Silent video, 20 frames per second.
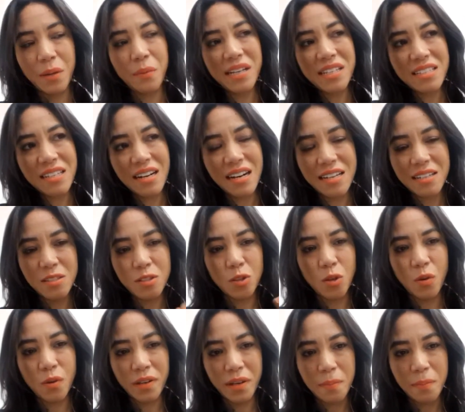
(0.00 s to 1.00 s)
voy a hacer la
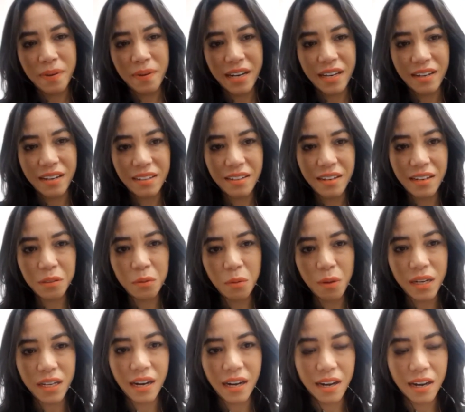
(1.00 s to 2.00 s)
historia para ir directo
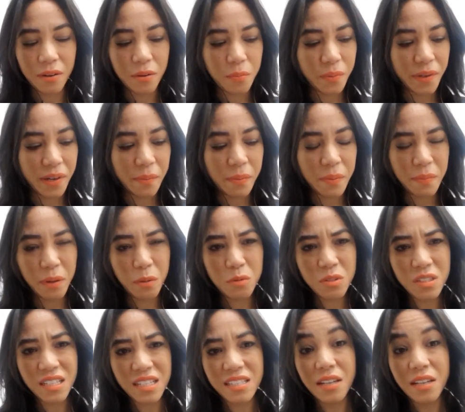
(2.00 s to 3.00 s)
al grano porque a mí me
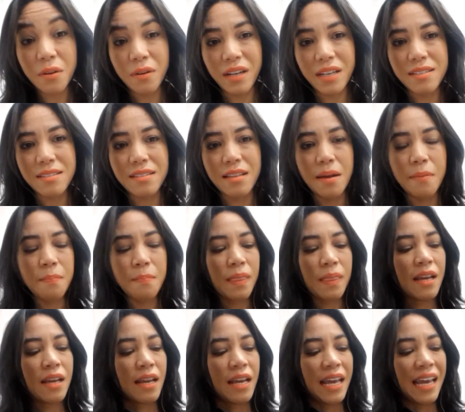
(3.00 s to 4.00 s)
gusta ser honesta.
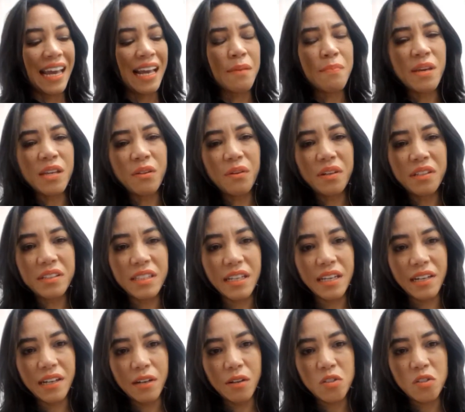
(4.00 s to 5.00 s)
el miedo que
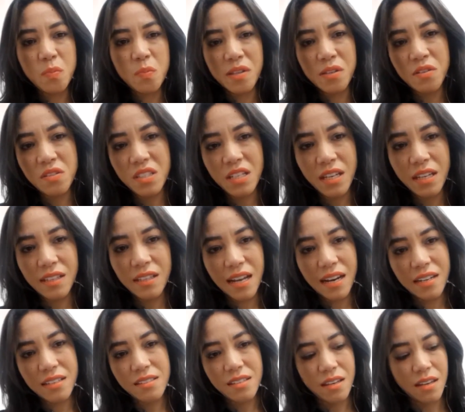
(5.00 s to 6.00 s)
tienen los medios
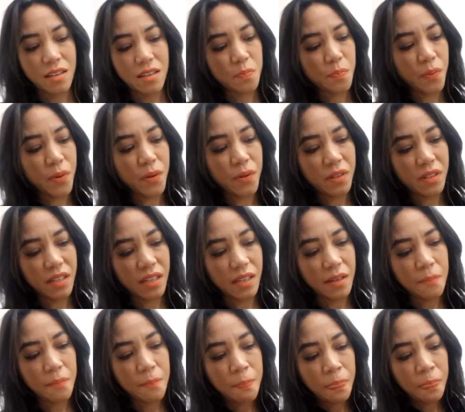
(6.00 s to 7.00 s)
digitales es
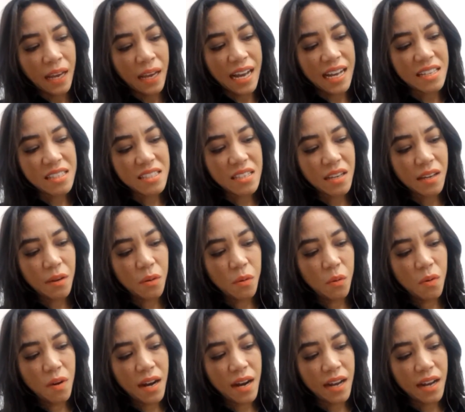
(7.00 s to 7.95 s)
porque hace un